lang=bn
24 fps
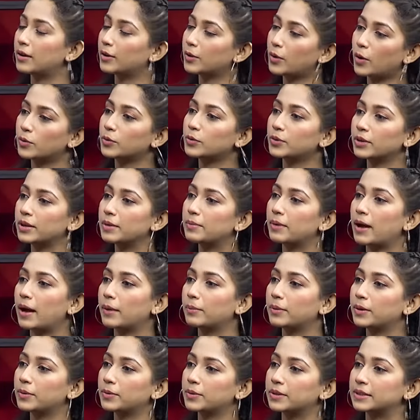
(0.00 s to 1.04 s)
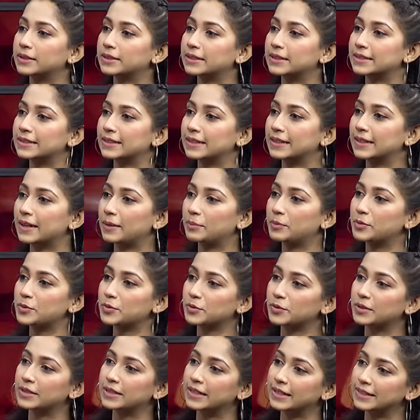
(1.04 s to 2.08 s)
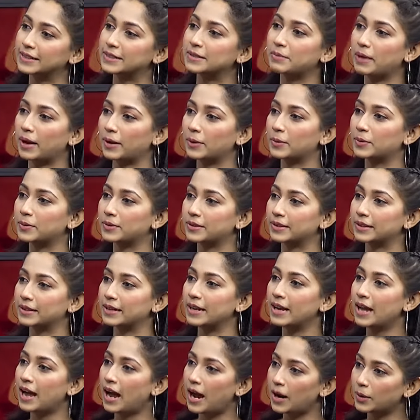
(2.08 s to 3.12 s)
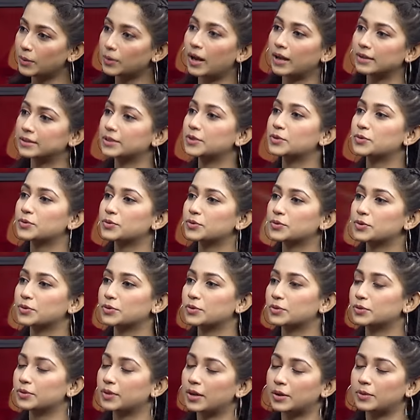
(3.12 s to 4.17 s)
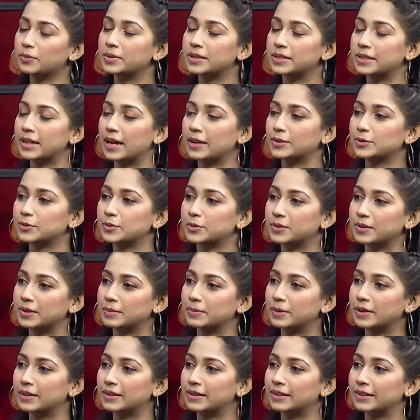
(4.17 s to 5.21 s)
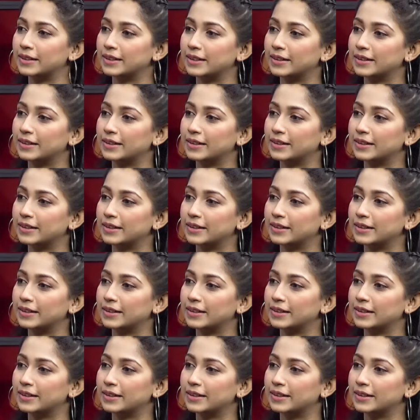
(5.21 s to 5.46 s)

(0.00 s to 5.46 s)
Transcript: কখনো কি ভাবা হয়েছে যে আপনি যদি যদি দেশে ব্যাক করতেন আরো কাজের সুযোগ হতো আরো বেশি কাজ করতে পারতেন হ্যাঁ